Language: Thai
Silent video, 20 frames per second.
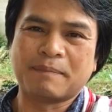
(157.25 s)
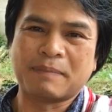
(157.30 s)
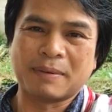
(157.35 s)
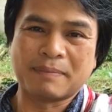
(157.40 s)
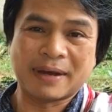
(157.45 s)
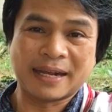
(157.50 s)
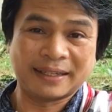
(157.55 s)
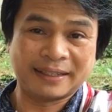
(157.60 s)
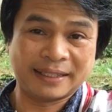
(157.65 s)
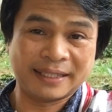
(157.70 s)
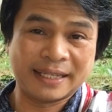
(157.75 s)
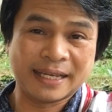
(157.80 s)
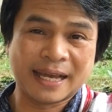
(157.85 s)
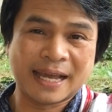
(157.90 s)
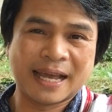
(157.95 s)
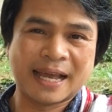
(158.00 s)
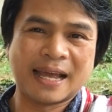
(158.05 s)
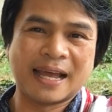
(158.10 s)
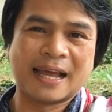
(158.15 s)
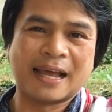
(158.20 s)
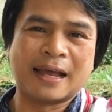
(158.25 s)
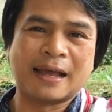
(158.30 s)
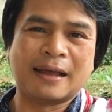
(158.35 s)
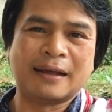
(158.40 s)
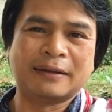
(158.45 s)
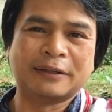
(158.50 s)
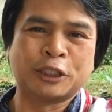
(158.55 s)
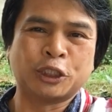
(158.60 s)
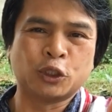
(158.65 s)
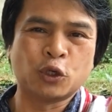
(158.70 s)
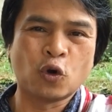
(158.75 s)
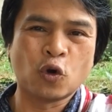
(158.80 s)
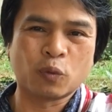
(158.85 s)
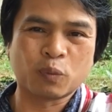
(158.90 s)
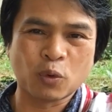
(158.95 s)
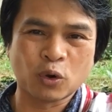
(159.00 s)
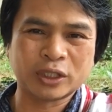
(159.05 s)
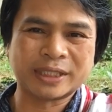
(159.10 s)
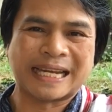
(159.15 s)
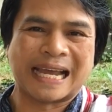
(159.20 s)
ประมาณตีห้าถึงหก
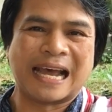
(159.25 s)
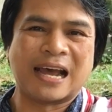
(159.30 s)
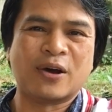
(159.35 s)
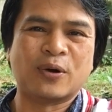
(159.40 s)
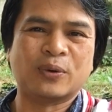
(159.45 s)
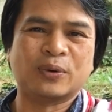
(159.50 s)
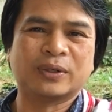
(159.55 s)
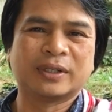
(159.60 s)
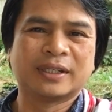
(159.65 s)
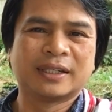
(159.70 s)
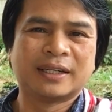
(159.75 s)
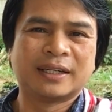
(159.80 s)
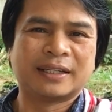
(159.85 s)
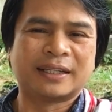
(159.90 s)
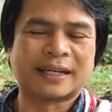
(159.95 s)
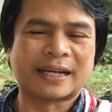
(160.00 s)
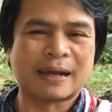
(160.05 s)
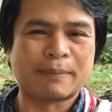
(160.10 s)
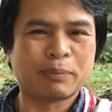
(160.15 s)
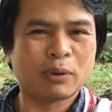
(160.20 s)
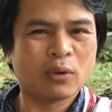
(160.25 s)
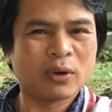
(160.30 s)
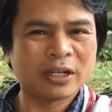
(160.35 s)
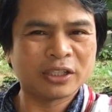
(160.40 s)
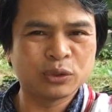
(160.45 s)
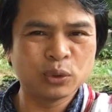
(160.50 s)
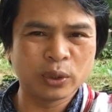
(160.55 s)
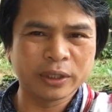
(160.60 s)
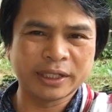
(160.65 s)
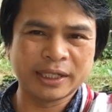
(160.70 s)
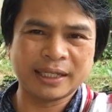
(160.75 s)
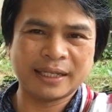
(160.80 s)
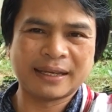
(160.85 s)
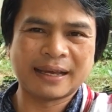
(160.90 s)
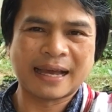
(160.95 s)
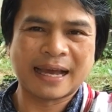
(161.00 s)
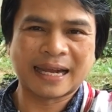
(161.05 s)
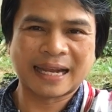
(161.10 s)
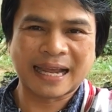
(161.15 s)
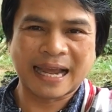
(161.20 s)
โมงเช้านะครับเพราะว่าช่วงนี้
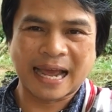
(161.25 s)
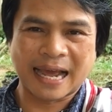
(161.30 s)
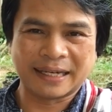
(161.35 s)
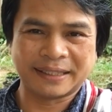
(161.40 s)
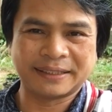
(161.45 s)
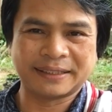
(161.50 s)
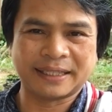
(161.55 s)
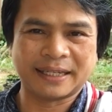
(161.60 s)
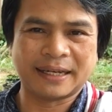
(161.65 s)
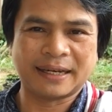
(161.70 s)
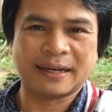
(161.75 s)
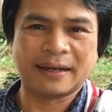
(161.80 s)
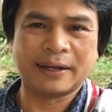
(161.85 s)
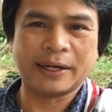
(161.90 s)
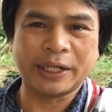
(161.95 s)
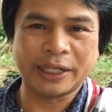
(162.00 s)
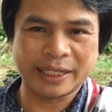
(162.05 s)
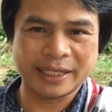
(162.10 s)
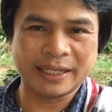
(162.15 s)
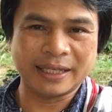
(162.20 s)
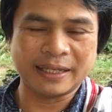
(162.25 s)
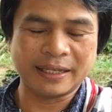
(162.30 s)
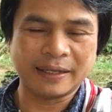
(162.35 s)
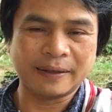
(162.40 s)
อากาศจะดี